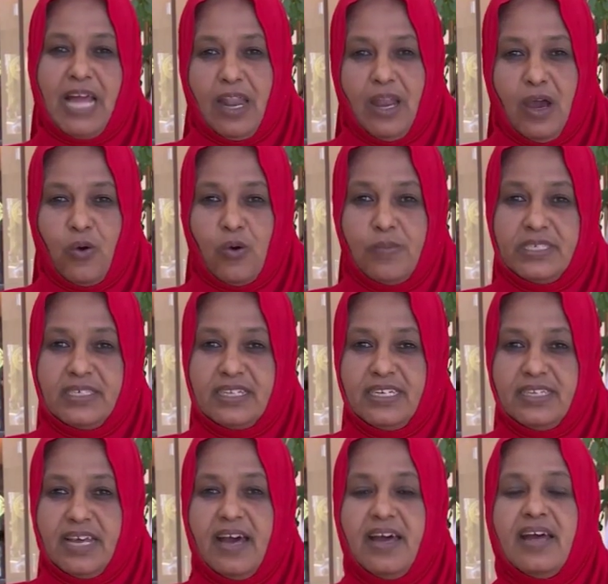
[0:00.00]
الحكومه
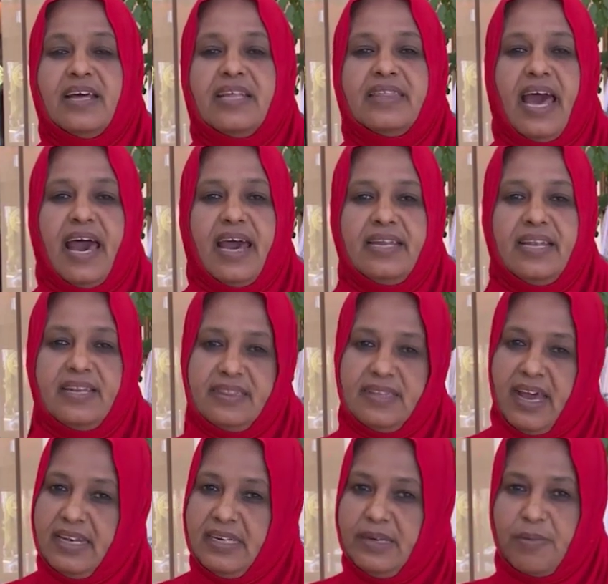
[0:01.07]
الجديده تعايل
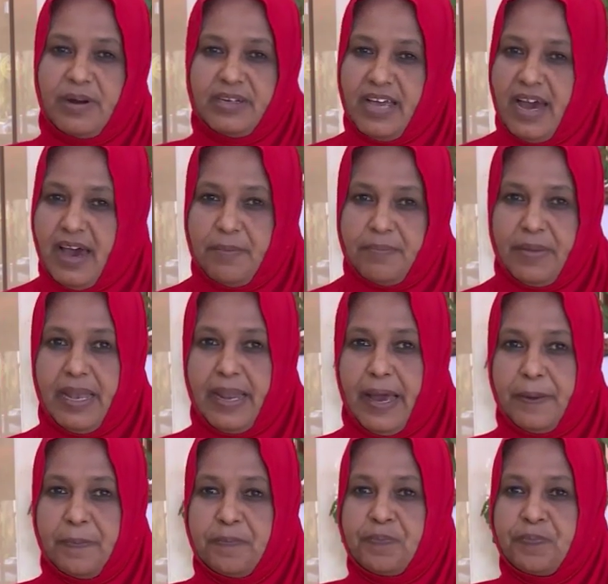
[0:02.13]
للتعليم رجاء
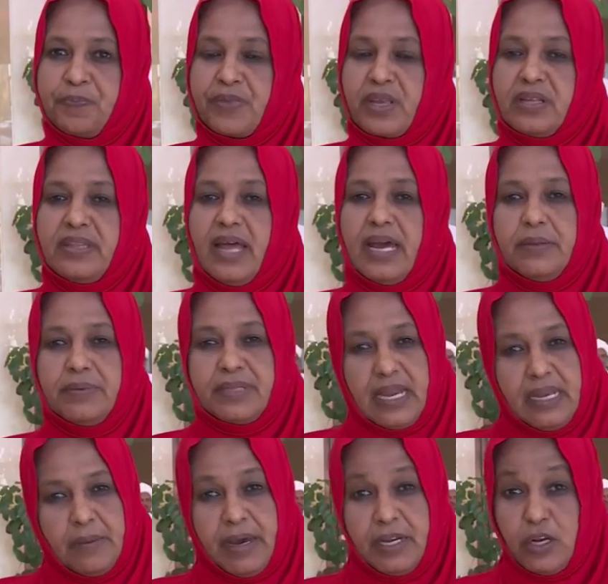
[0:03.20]
بالله تاني
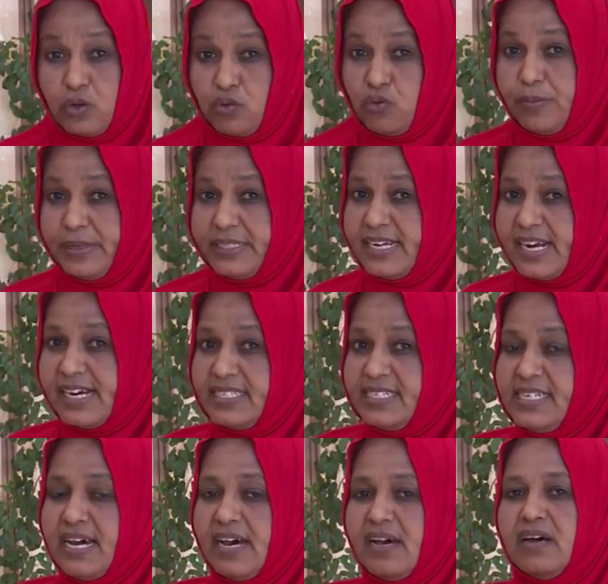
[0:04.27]
بتكلم عن الرسوم
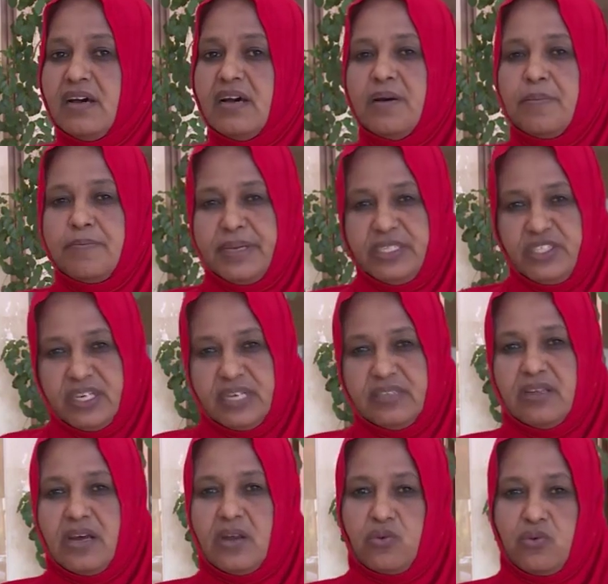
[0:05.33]
الدراسيه بجد
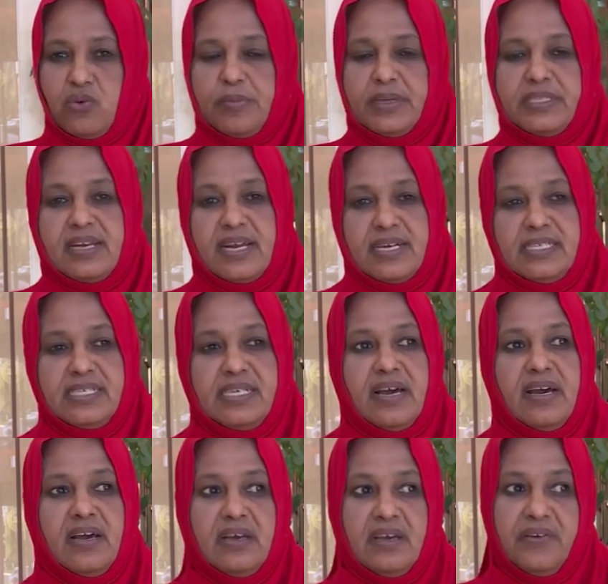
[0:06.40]
الرسوم الدراسيه
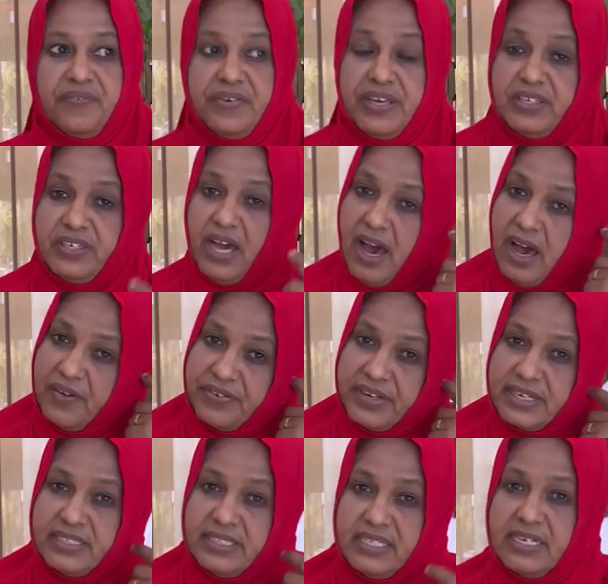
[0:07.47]
في إجحاف
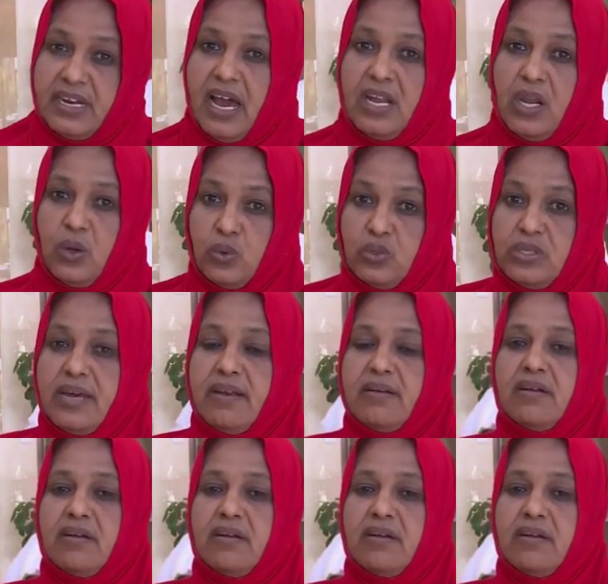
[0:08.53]
كثير على الأسر